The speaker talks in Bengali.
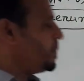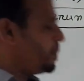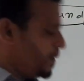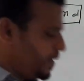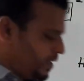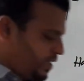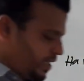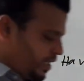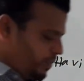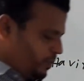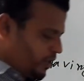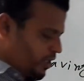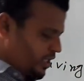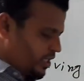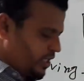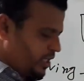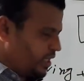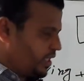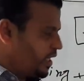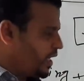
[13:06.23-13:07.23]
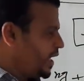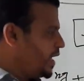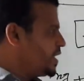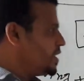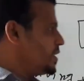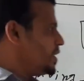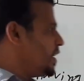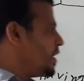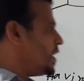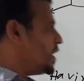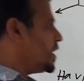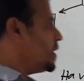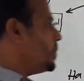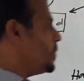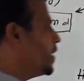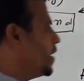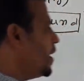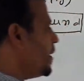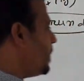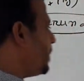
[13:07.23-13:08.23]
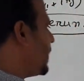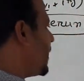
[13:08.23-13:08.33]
যে বি থ্রি বসে এই এটাকে বলা হয়